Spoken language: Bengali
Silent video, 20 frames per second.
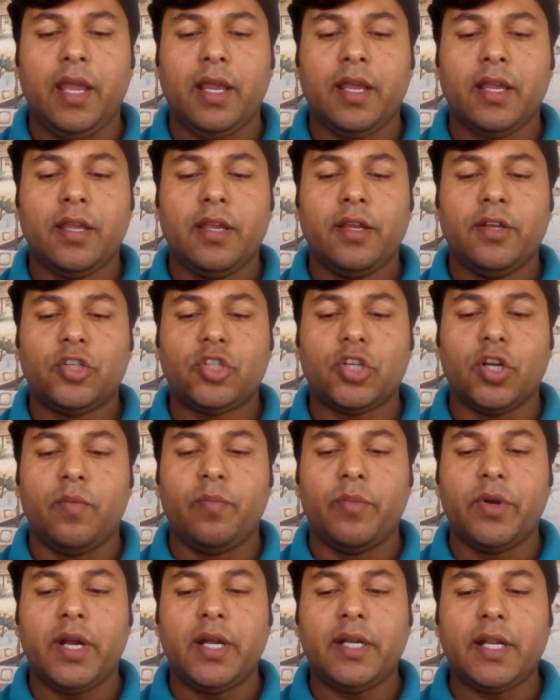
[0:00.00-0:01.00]
এক
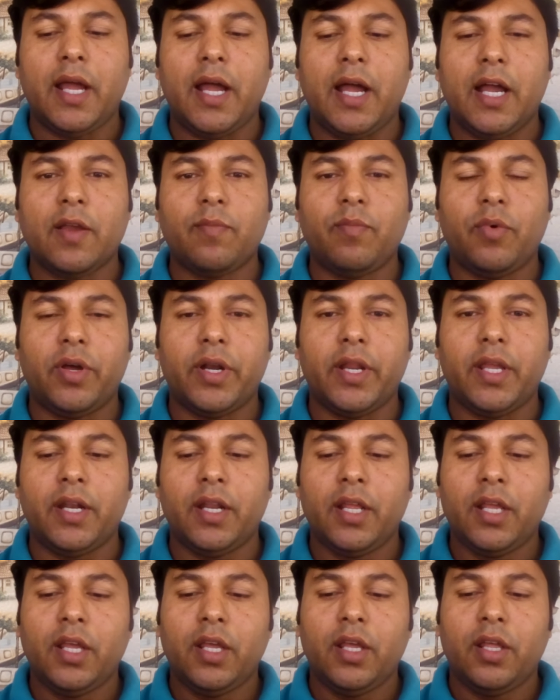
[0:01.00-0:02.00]
সম্রাট
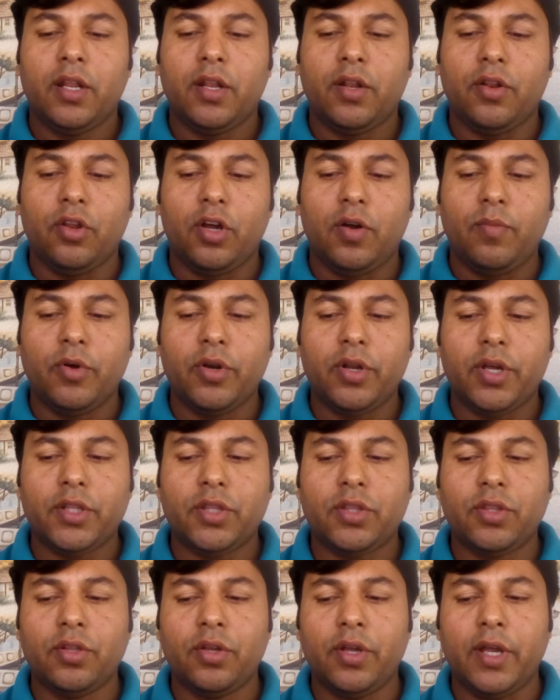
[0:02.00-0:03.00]
আকবরের
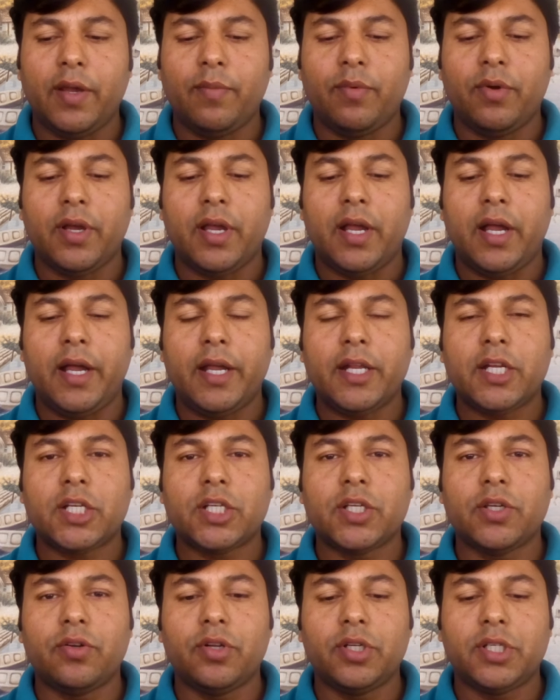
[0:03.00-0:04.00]
নবরত্ন এবং
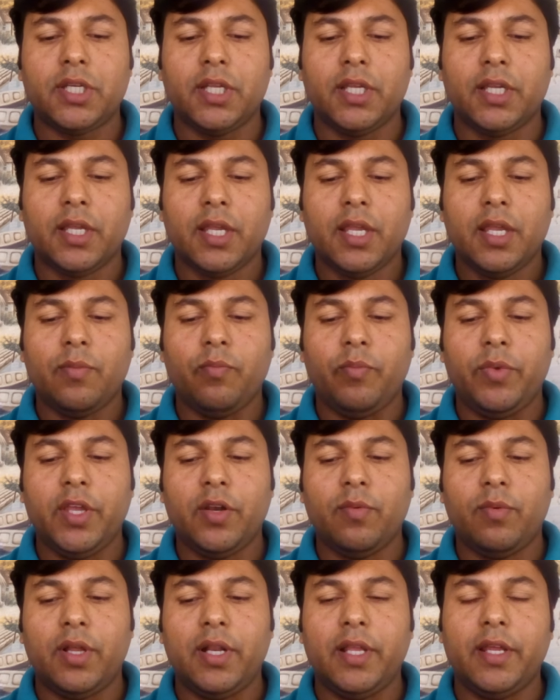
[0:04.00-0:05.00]
হাস্যরসিক
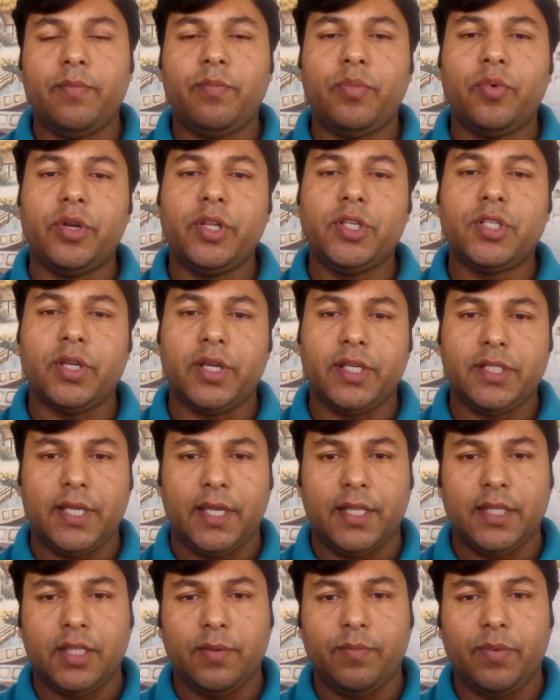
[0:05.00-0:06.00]
বীরবলের পরিচয়
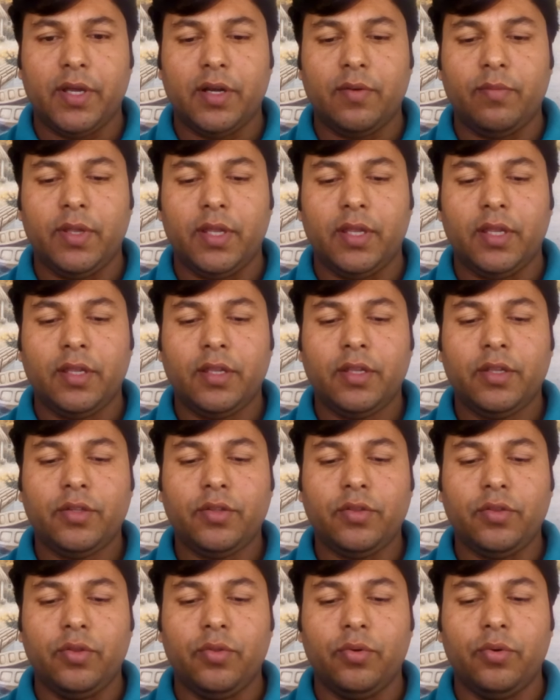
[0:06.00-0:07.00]
জানতে পারবে
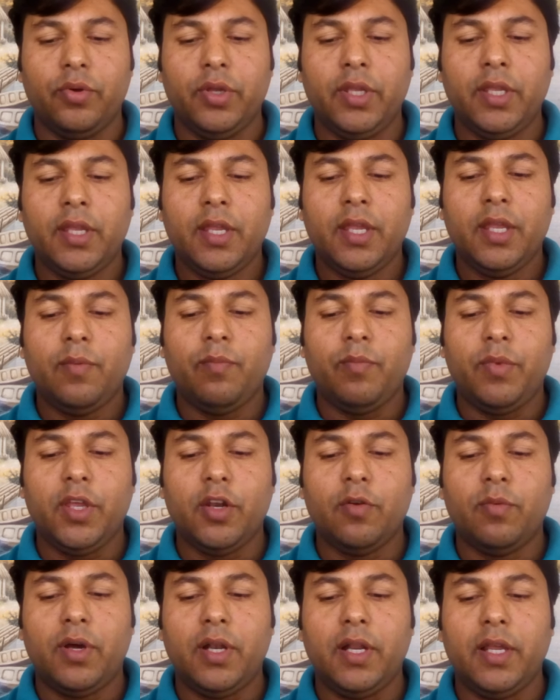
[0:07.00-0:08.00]
দুই
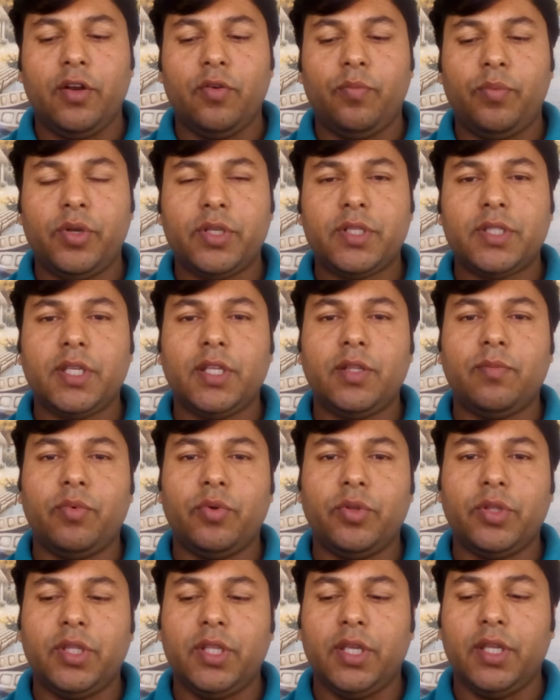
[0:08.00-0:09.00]
বীরবলের উপস্থিত
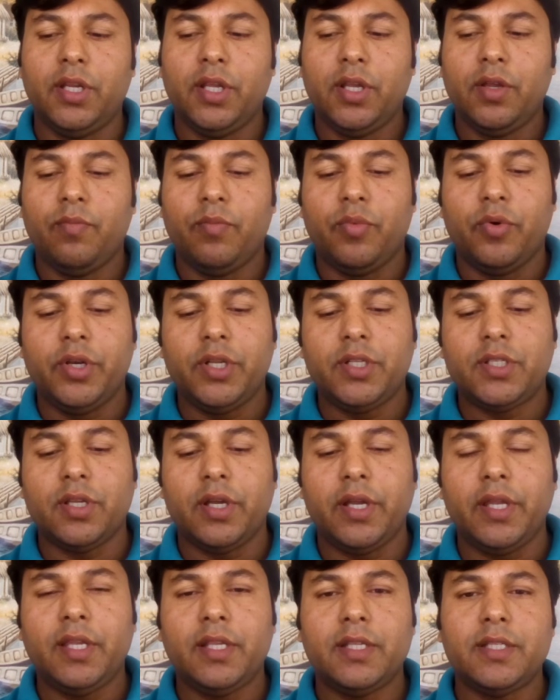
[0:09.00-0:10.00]
বুদ্ধির
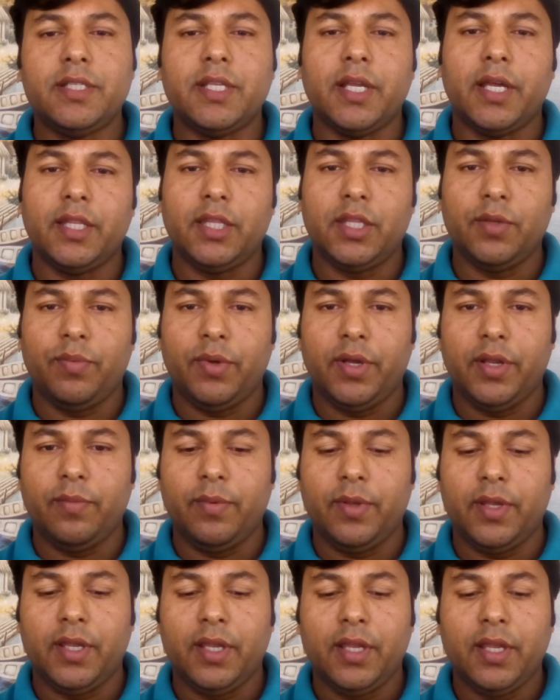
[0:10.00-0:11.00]
পরিচয় জানতে
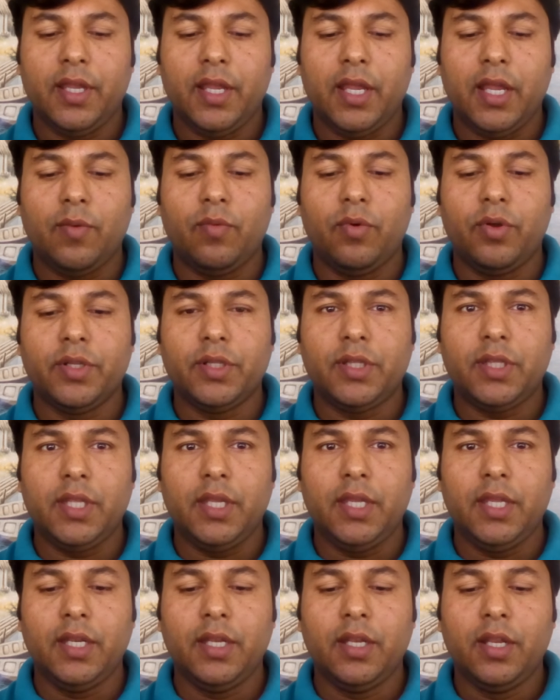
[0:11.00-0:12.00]
পারবে এবং
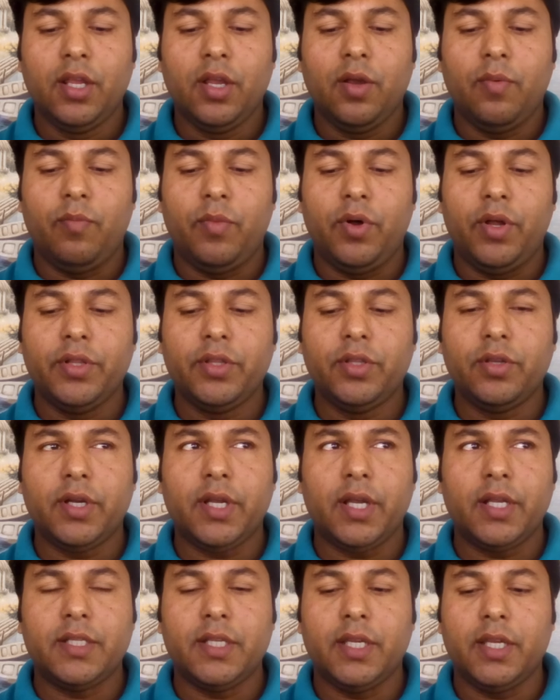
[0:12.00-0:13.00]
তিন মন্দ
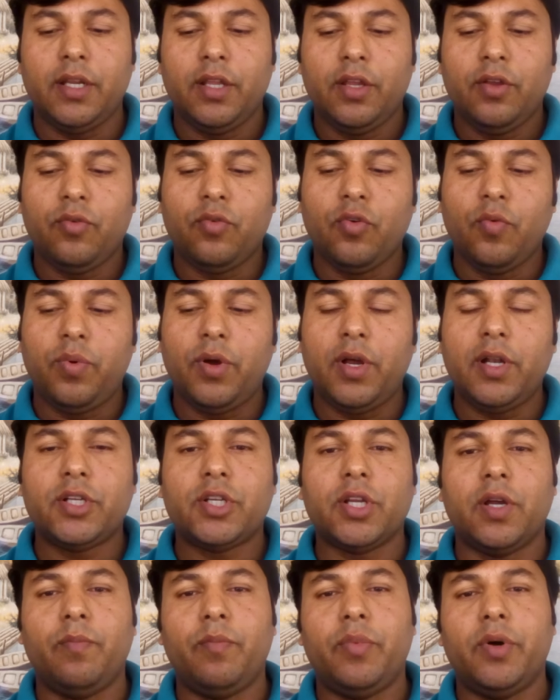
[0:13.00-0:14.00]
কাজের কুফল
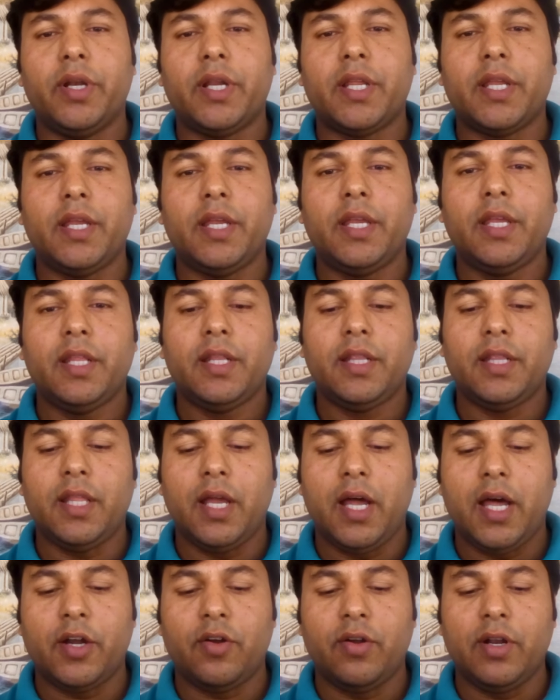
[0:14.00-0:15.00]
সম্পর্কে
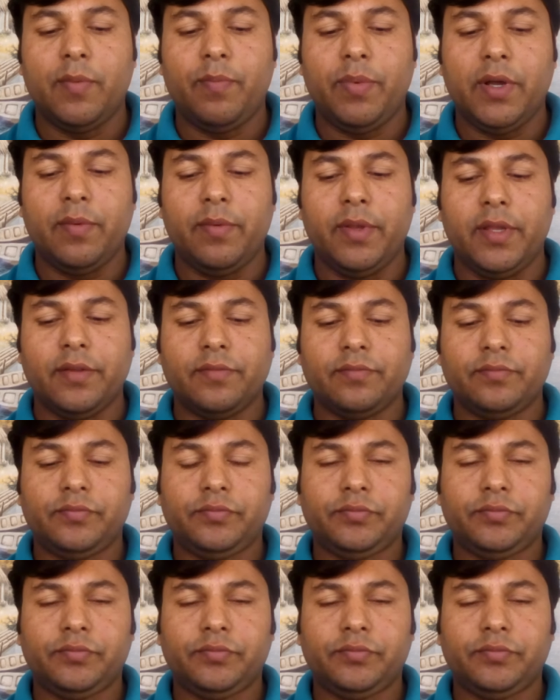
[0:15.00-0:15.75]
ধারণা পাবে